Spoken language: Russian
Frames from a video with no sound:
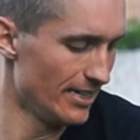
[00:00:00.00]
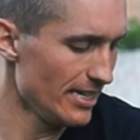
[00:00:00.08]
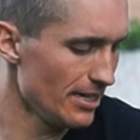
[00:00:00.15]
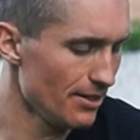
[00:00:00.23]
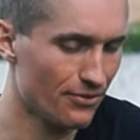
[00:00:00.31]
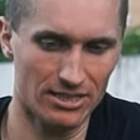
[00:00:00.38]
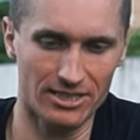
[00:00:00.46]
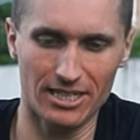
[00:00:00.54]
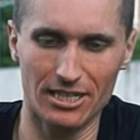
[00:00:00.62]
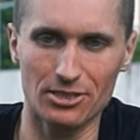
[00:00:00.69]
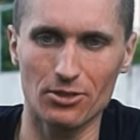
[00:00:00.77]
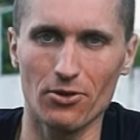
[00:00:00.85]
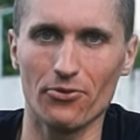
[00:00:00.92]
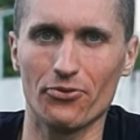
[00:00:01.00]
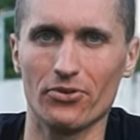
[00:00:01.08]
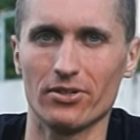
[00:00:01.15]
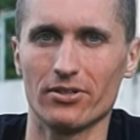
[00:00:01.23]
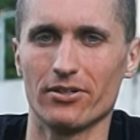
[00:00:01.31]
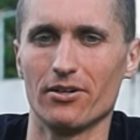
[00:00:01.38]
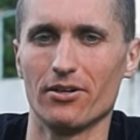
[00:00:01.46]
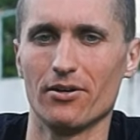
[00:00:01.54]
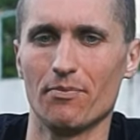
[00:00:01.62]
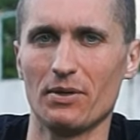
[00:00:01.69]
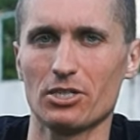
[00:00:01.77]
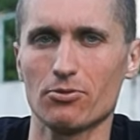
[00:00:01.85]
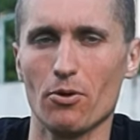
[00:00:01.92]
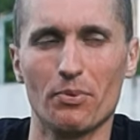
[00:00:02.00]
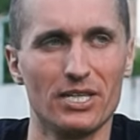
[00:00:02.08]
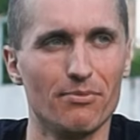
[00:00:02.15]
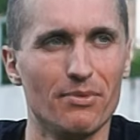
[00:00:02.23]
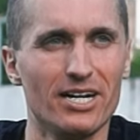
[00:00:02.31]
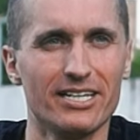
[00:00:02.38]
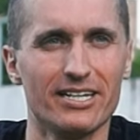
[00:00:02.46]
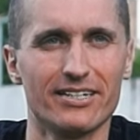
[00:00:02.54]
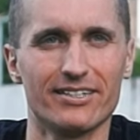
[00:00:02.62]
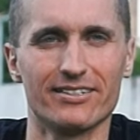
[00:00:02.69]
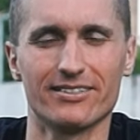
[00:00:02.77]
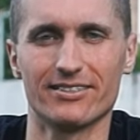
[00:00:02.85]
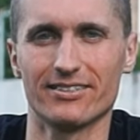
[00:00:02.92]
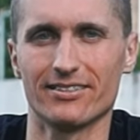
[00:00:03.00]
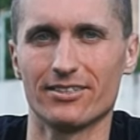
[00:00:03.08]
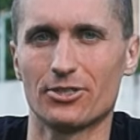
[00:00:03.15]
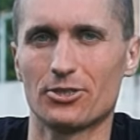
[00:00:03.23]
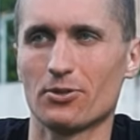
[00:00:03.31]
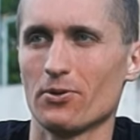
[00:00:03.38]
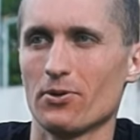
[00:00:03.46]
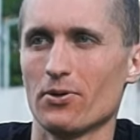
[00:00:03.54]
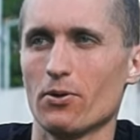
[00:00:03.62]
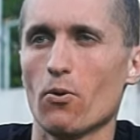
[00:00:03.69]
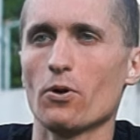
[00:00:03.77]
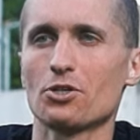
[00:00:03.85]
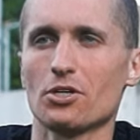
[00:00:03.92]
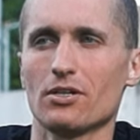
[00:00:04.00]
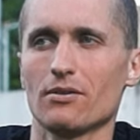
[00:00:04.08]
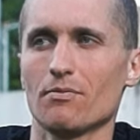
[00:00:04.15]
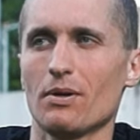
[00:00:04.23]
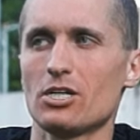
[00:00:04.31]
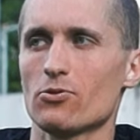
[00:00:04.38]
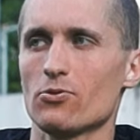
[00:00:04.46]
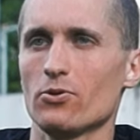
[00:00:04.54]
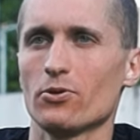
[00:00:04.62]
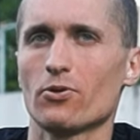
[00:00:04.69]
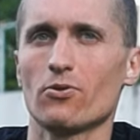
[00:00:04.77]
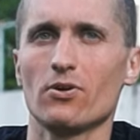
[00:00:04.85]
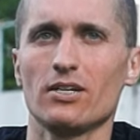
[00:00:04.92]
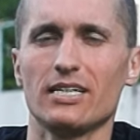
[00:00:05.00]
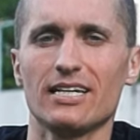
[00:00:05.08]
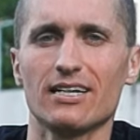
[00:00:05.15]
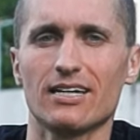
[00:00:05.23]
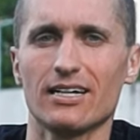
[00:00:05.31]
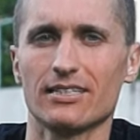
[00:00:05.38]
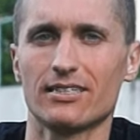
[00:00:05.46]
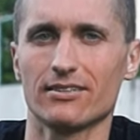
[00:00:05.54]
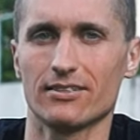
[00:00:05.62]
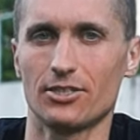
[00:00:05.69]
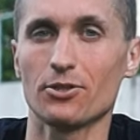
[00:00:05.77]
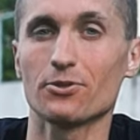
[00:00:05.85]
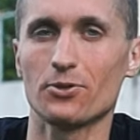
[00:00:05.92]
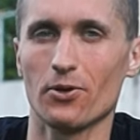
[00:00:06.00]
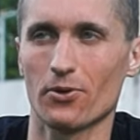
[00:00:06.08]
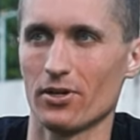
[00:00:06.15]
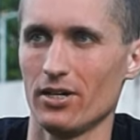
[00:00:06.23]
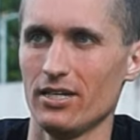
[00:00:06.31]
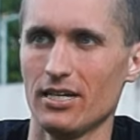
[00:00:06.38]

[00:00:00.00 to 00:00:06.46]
И в конце концов э, пришло понимание, что очень большую роль играет щелчок.